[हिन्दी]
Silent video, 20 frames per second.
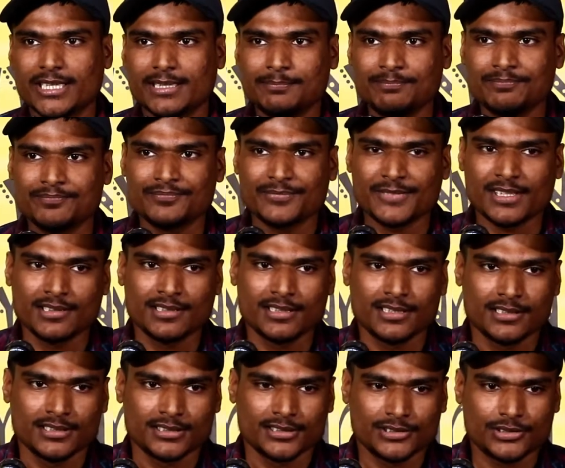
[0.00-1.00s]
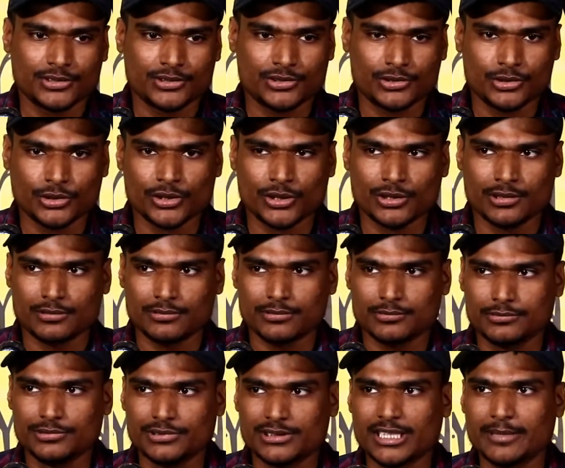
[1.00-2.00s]
है तो
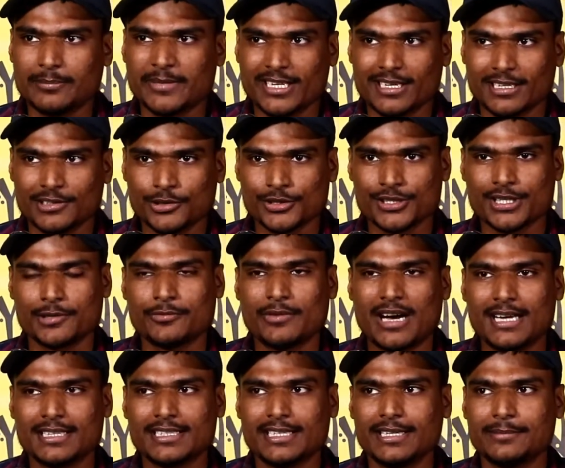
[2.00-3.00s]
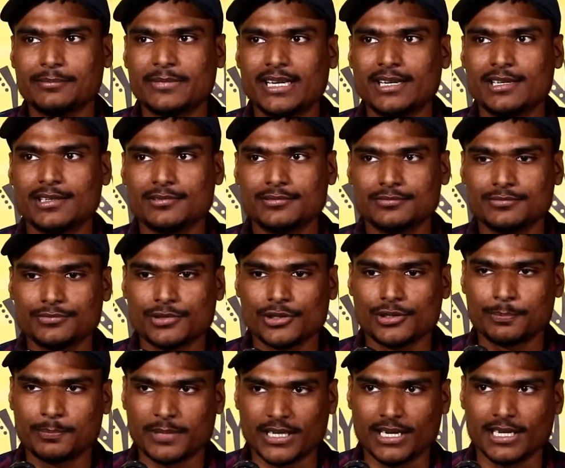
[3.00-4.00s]
उनसे मेरा जो संवाद है मैं वो
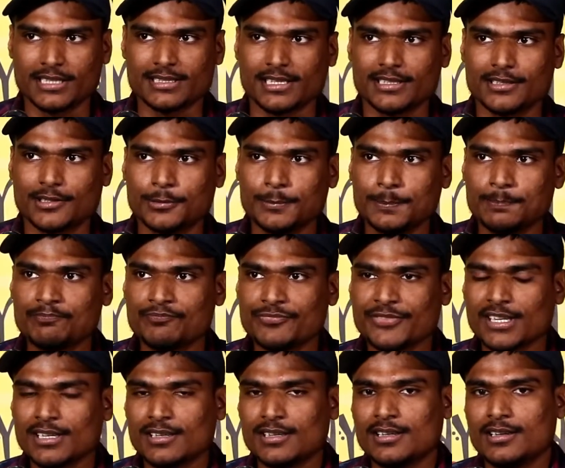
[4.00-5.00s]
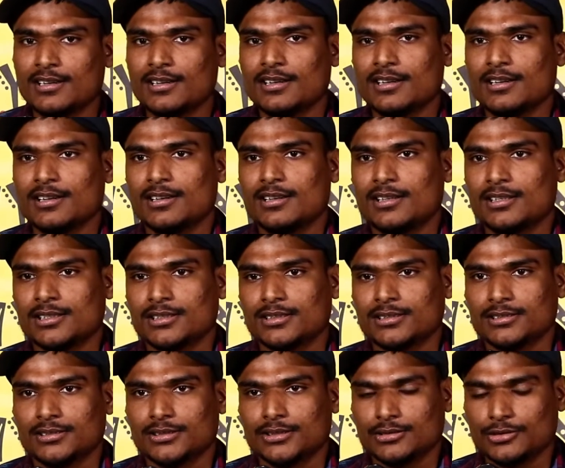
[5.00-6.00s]
पढ़ना चाहता
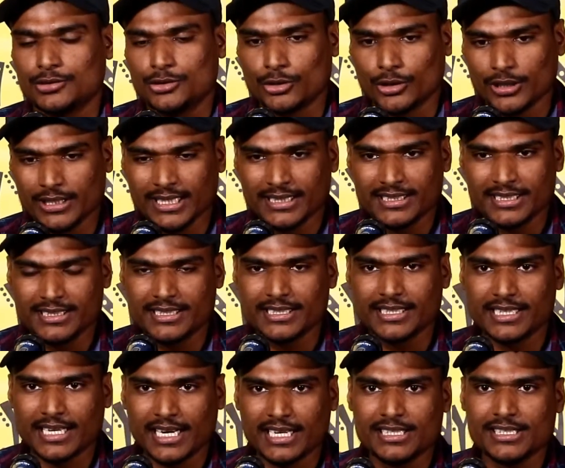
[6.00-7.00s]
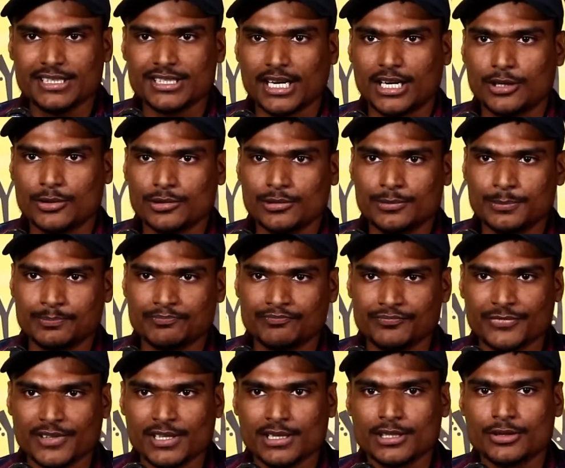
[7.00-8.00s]
हूँ दो यदि देना ही चाहो
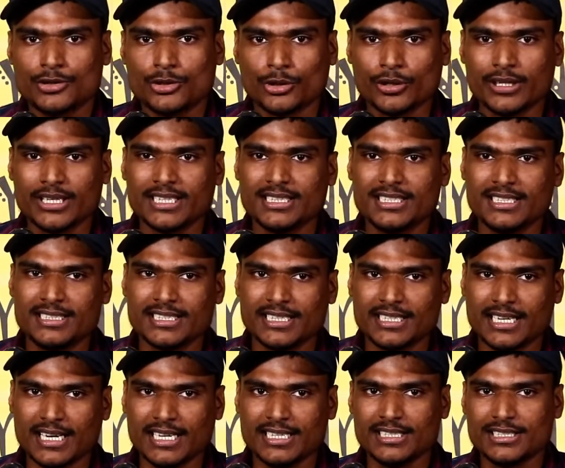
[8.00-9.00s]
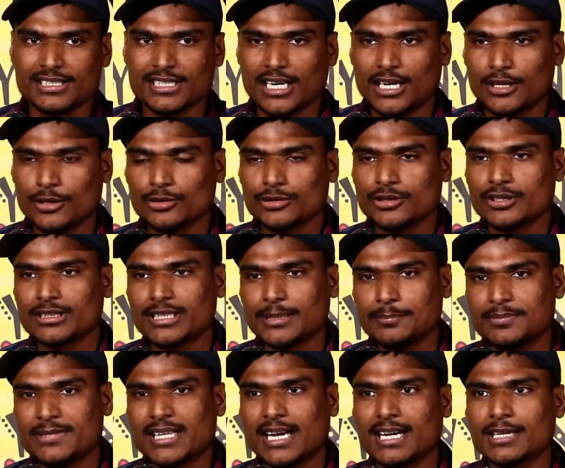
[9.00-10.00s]
दो यदि देना ही चाहो तो
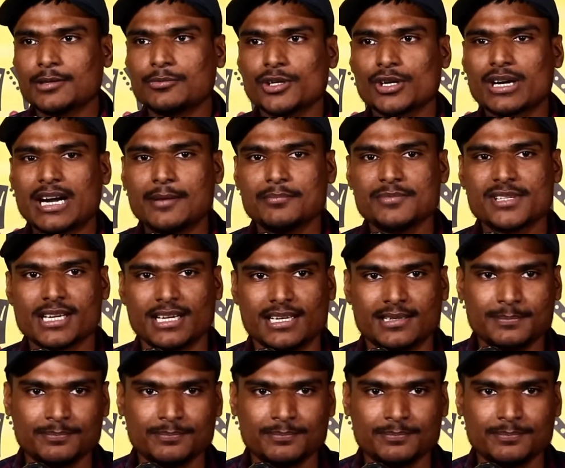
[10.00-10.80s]
तब त्याग वो राम सा